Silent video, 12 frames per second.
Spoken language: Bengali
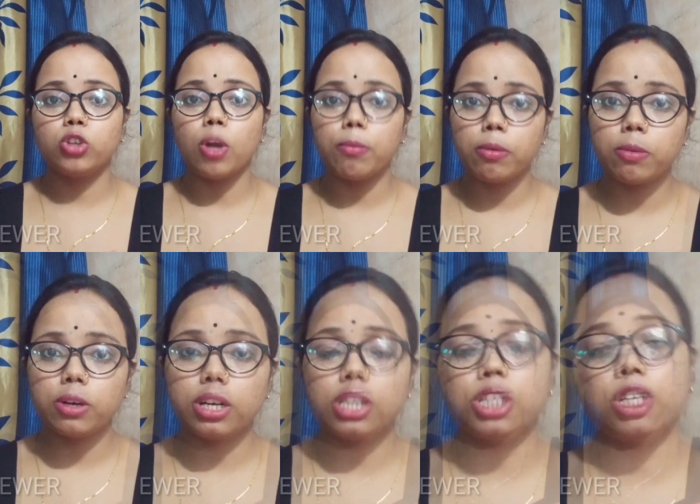
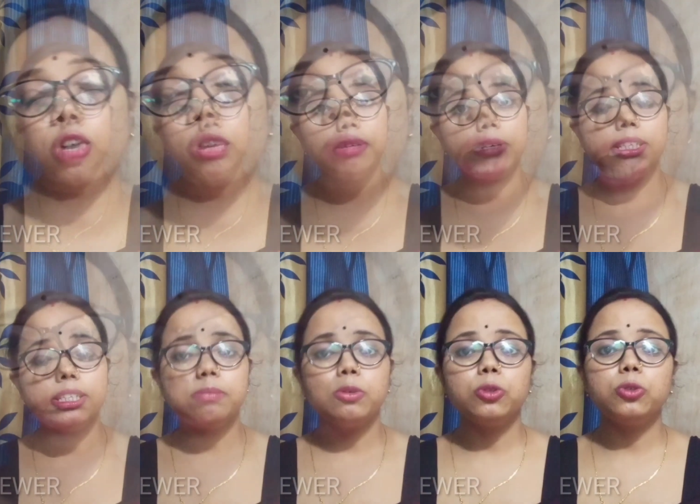সম্ভাবনাটা সেটা এবার
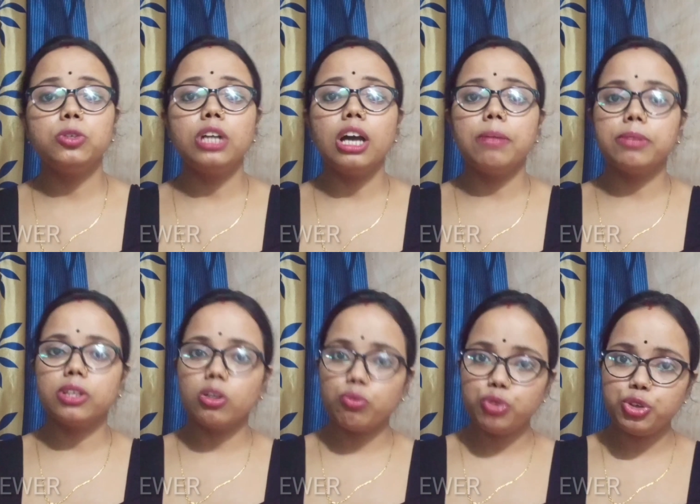জেনে বন্ধুরা
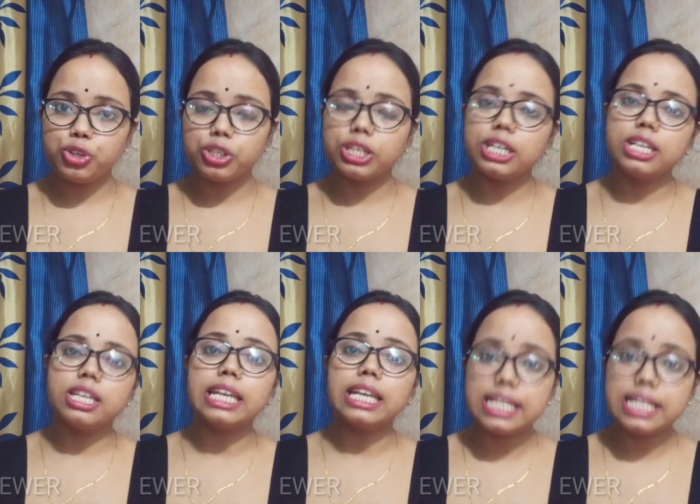আমাদের অভলিউশন
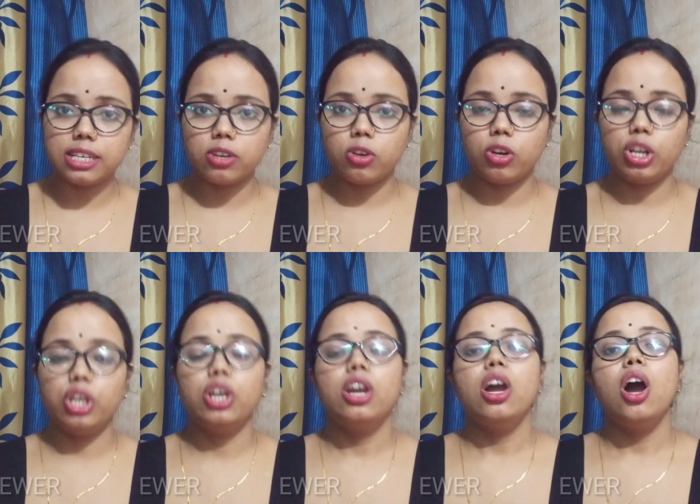কিটটা কি চেক করে
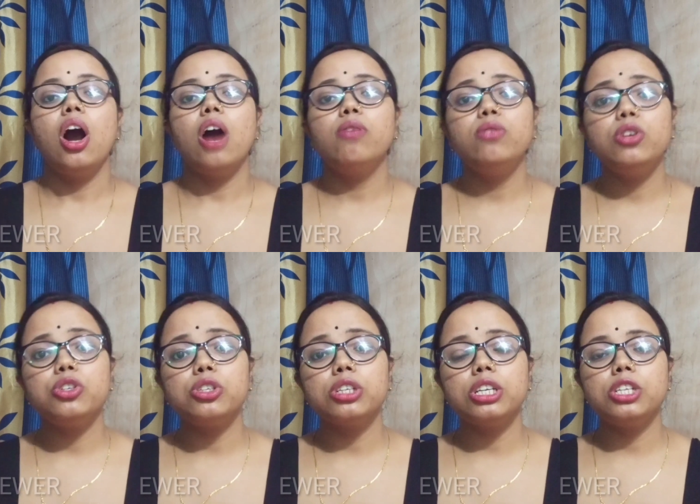
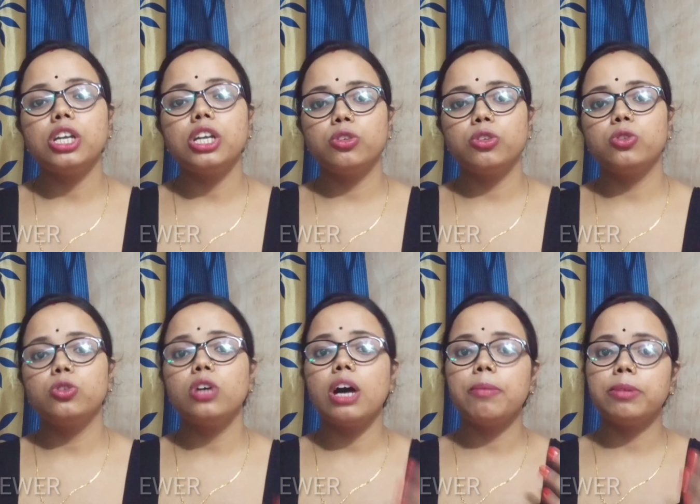অভলিউশন কিট
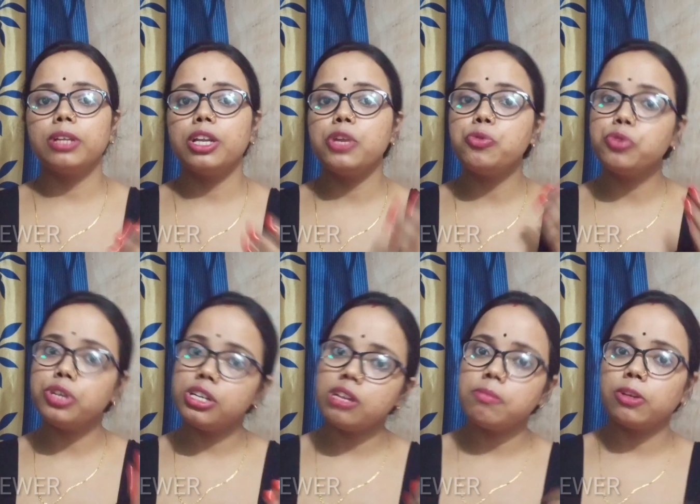সাধারণত আমাদের
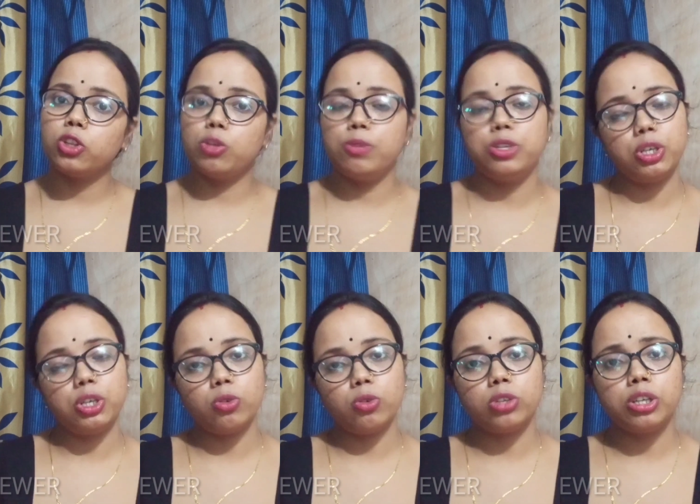ইউরিনের মাধ্যমে চেক
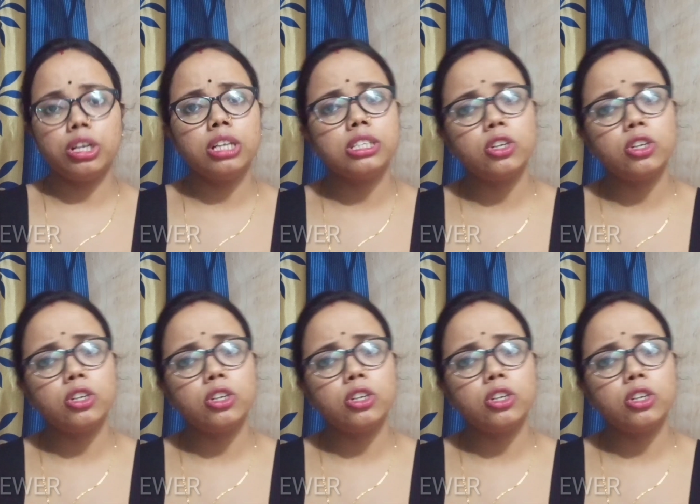করতে হয় ঠিক